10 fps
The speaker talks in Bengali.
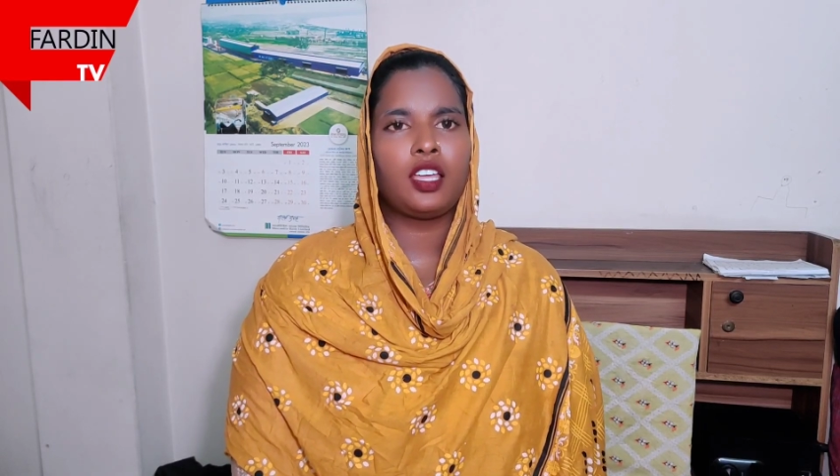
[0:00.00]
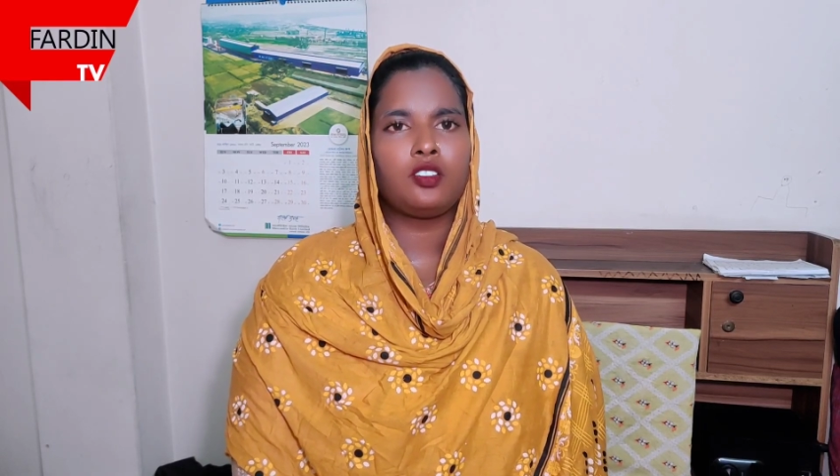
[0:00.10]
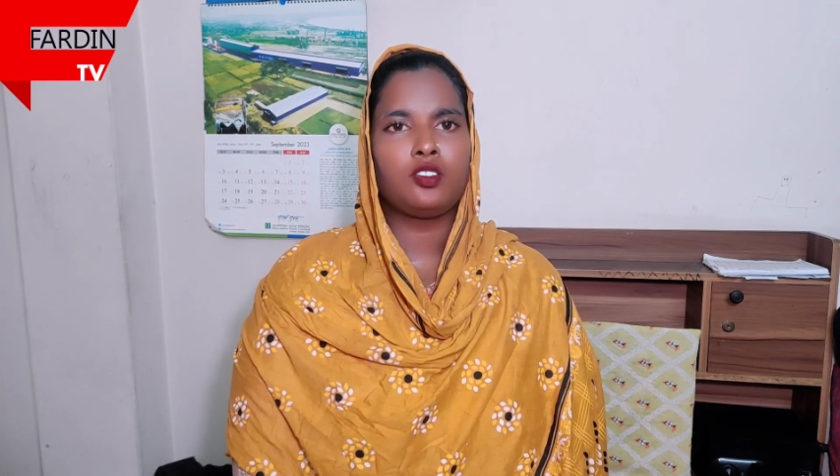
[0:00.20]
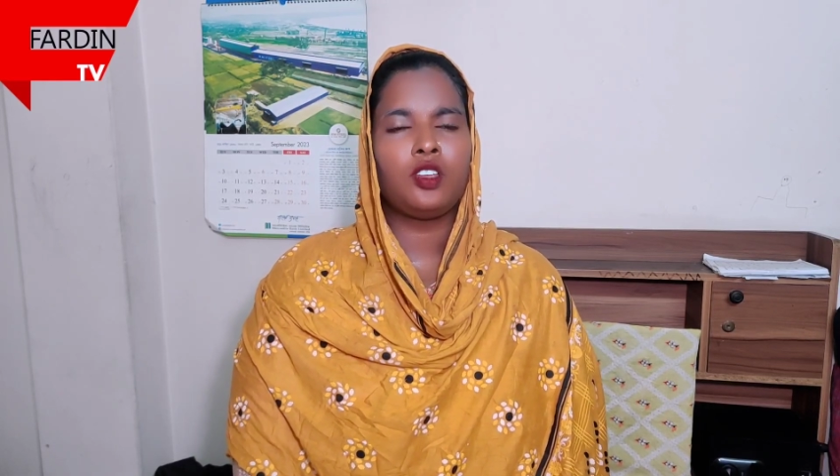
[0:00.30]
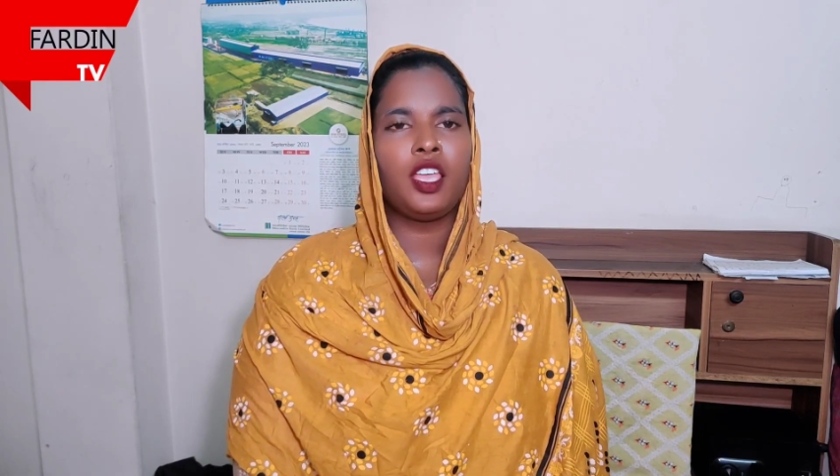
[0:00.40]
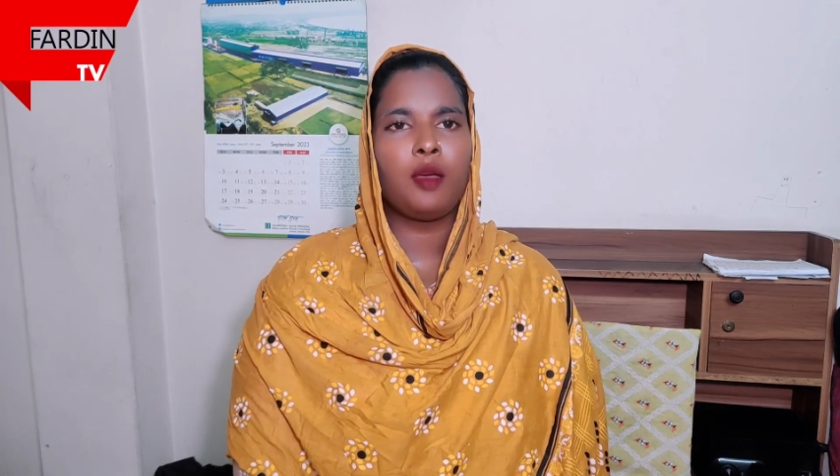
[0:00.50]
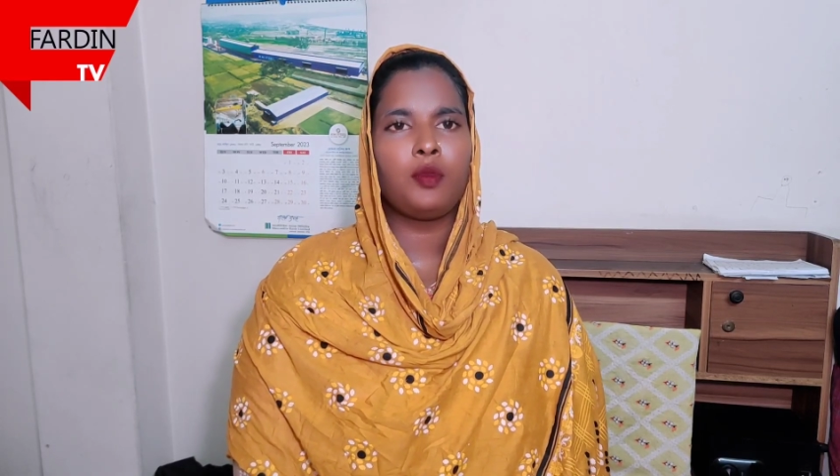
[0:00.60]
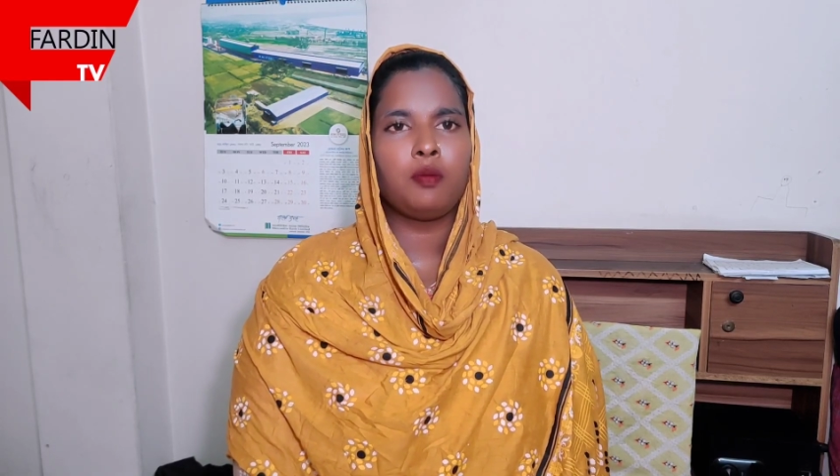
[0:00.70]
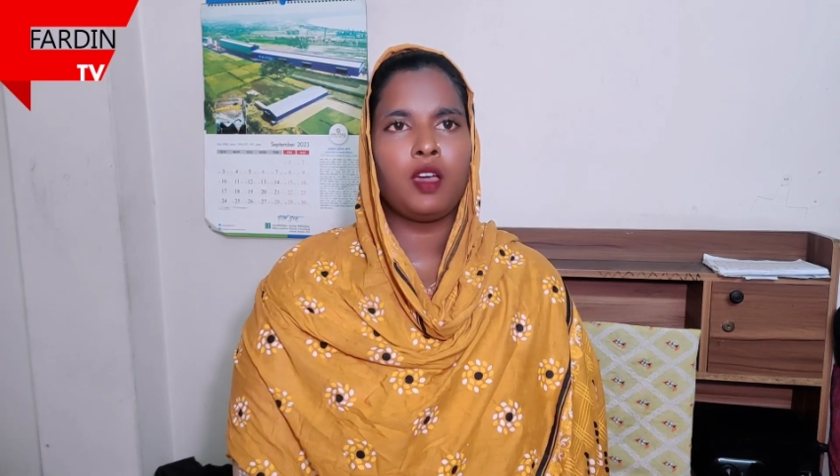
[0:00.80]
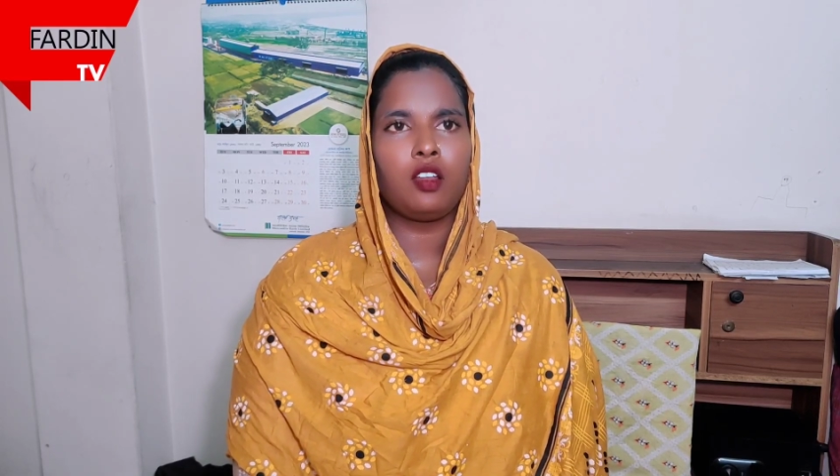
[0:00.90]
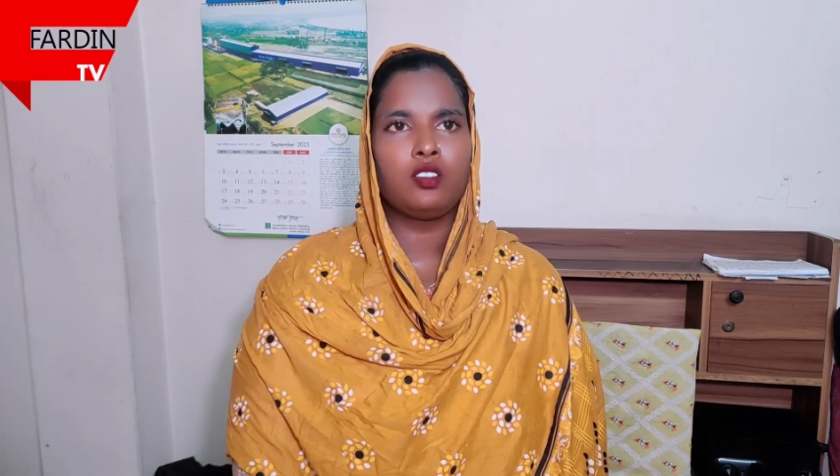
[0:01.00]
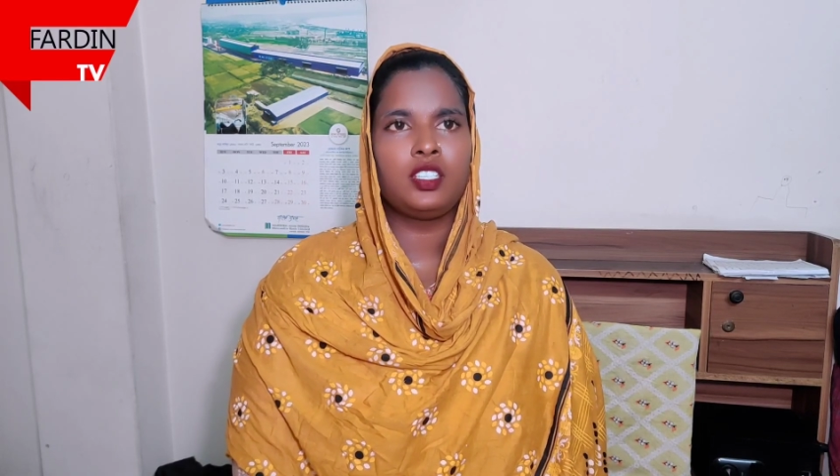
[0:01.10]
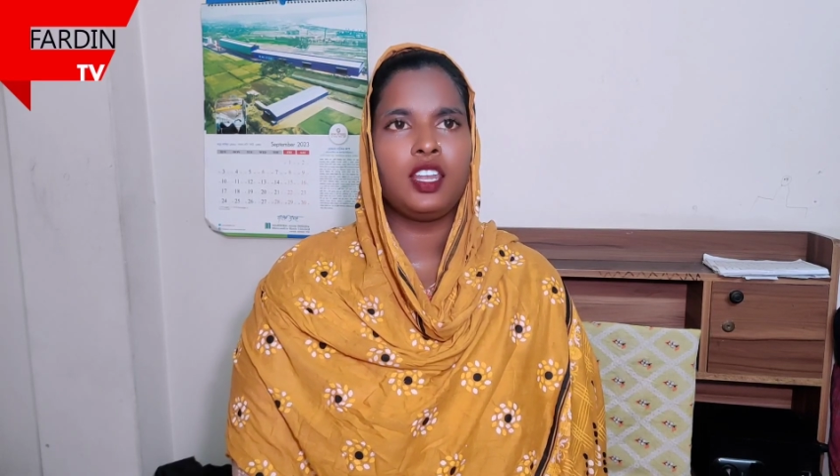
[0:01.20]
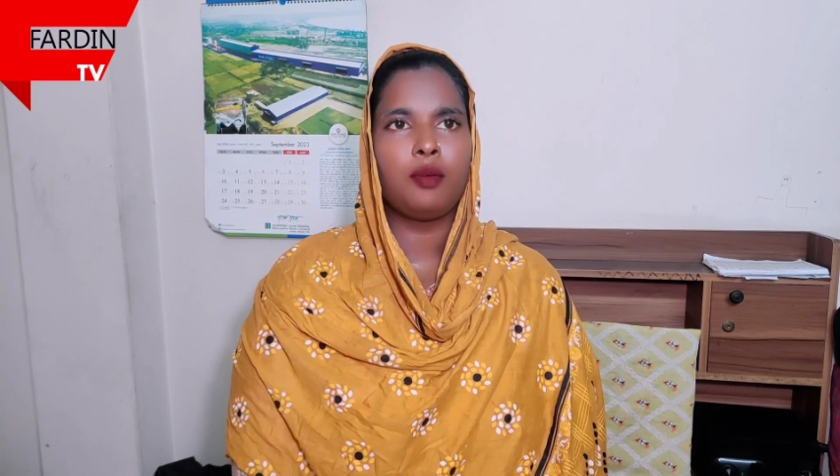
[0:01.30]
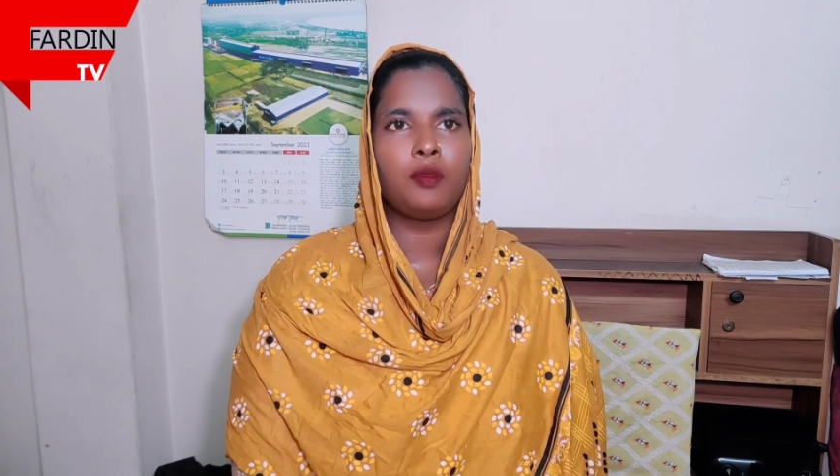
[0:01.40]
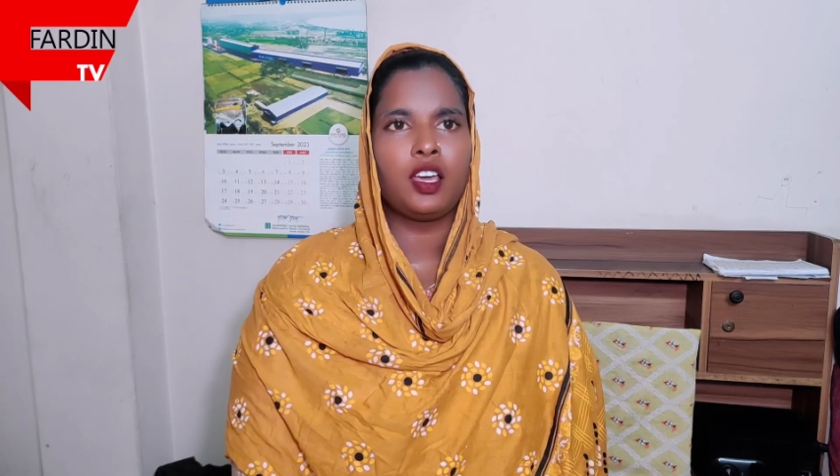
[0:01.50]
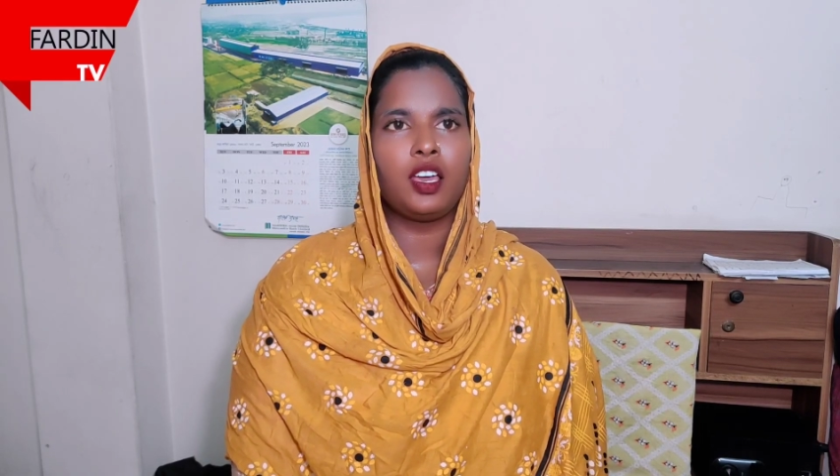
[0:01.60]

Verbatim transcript: তার চোখে আমি ভালো ছিলাম